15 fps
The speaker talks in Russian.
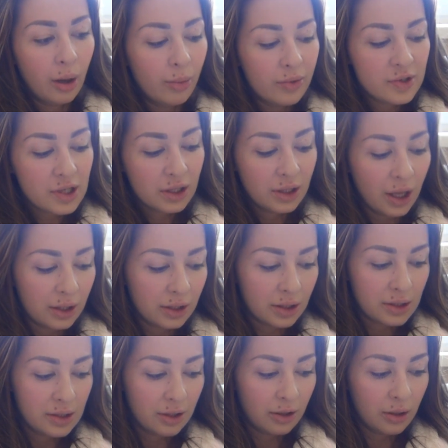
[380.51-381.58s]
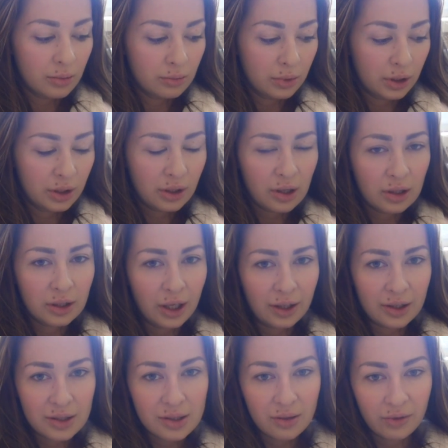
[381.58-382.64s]
Мы всегда так делаем, мы никогда
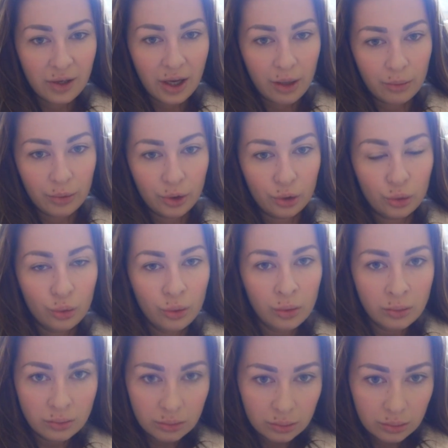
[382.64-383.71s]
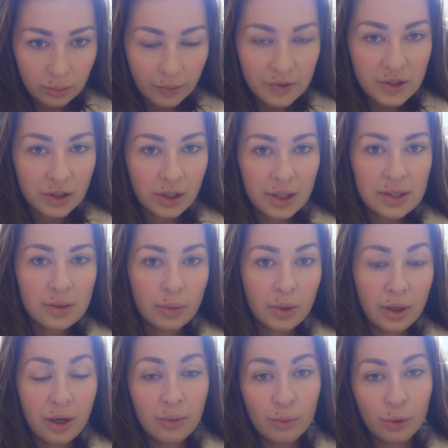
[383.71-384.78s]
не оставляем еду, мы всегда
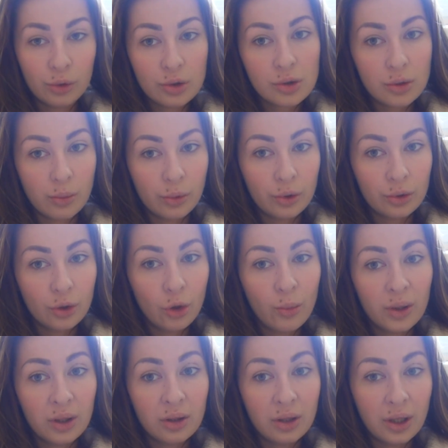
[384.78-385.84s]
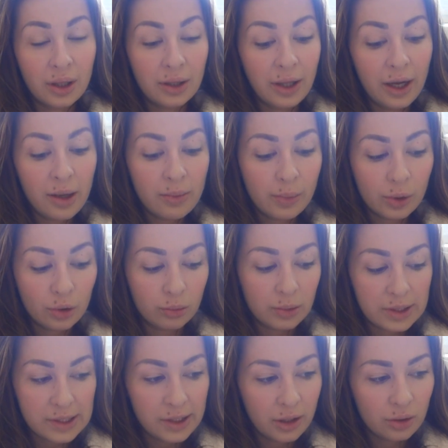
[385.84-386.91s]
забираем ее с собой дома, доедаем потом
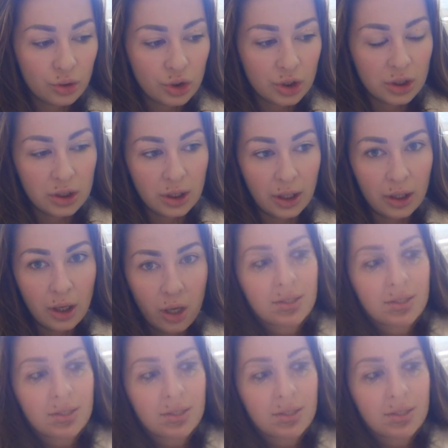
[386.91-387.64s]
на следующий день.